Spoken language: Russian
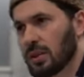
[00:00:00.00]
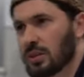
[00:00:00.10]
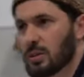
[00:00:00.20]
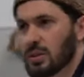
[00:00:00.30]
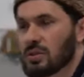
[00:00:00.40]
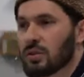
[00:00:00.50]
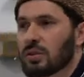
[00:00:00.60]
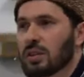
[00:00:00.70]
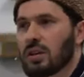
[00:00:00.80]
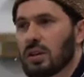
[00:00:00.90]
спросил,
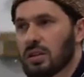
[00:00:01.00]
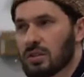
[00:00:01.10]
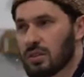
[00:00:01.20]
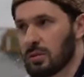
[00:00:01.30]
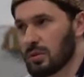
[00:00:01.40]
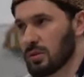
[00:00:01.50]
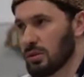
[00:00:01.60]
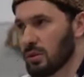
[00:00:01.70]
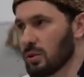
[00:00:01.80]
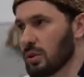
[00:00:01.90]
где Али Асхаб,
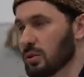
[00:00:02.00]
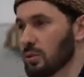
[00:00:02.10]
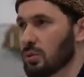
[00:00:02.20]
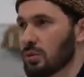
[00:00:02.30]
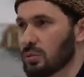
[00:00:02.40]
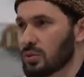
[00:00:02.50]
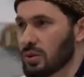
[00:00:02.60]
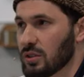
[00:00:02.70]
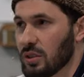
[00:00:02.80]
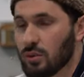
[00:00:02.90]
радиаллаху анху, ему
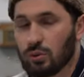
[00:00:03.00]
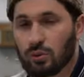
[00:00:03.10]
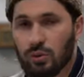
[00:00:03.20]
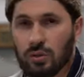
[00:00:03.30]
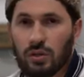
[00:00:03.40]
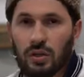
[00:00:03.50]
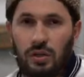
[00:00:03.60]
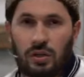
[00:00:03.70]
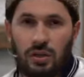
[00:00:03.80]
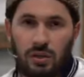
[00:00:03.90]
сказали, у него
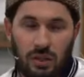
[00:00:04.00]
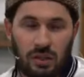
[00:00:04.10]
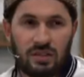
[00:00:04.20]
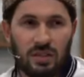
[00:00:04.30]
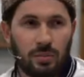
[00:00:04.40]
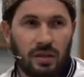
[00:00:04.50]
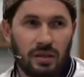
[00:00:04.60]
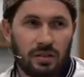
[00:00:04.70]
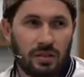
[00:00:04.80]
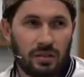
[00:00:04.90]
глаза
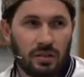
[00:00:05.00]
болят.